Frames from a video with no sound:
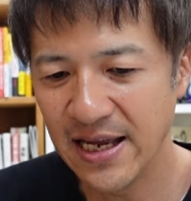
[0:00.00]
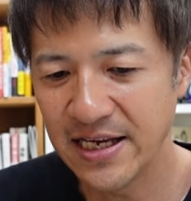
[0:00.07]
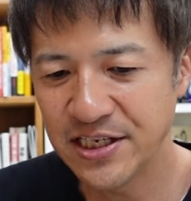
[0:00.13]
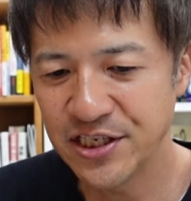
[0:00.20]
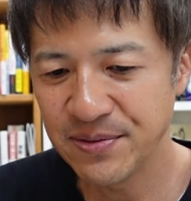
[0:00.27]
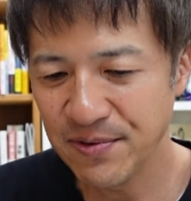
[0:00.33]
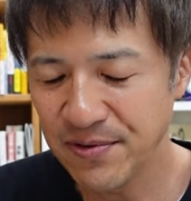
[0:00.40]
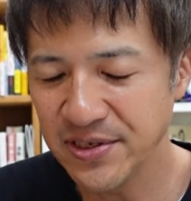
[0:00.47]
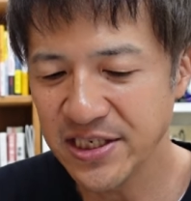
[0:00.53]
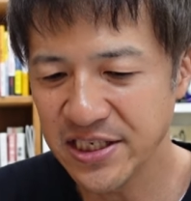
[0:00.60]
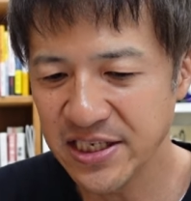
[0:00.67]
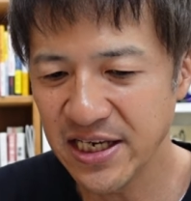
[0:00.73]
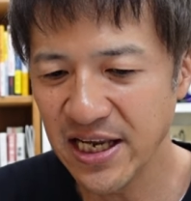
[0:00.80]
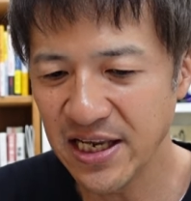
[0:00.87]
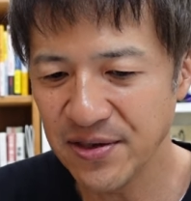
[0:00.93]
死亡一
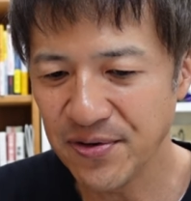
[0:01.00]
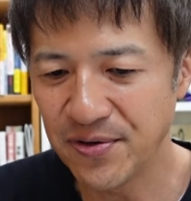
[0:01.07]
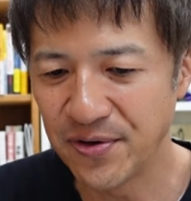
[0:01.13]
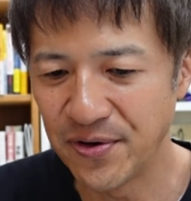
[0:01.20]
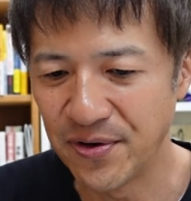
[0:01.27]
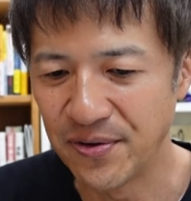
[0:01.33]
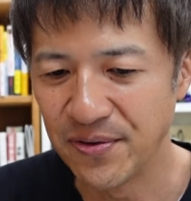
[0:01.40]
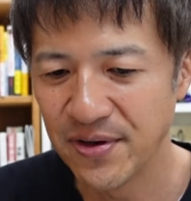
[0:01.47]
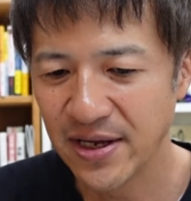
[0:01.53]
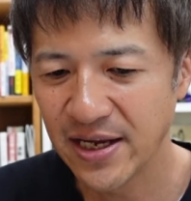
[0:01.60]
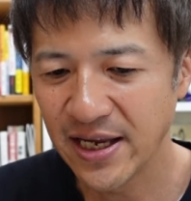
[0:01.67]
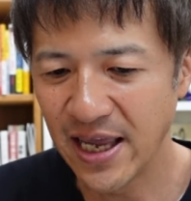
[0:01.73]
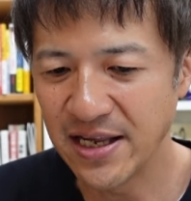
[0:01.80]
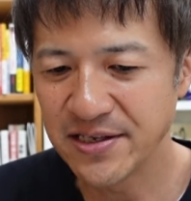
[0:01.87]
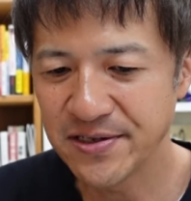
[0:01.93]
時金等の
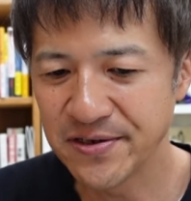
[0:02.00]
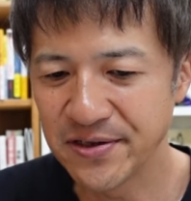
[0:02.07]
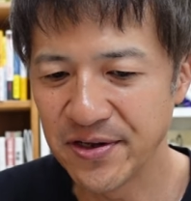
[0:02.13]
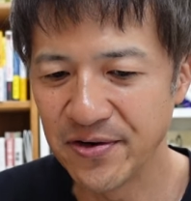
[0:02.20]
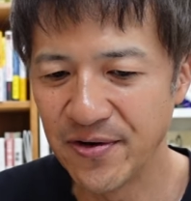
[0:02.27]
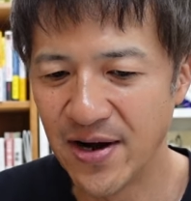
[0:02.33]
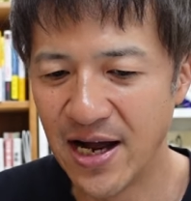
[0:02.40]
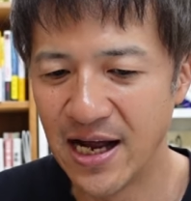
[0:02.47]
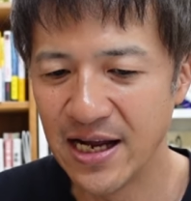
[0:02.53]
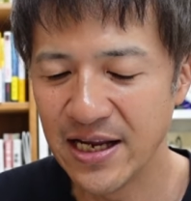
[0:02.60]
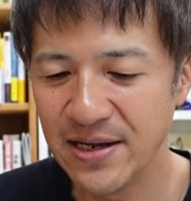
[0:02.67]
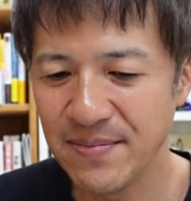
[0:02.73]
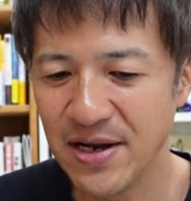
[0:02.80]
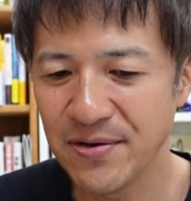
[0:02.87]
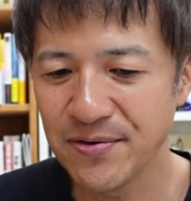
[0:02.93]
件数っていうのは
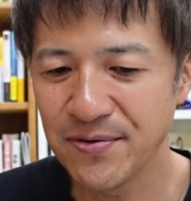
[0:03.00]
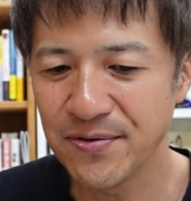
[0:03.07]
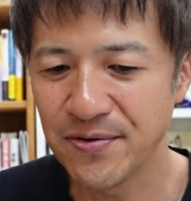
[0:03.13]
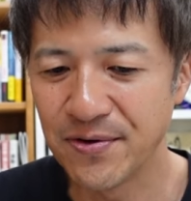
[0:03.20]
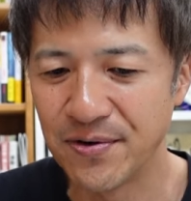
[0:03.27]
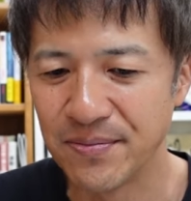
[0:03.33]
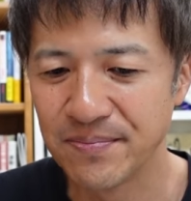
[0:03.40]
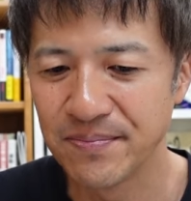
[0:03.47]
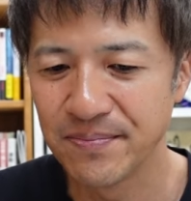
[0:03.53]
今のところ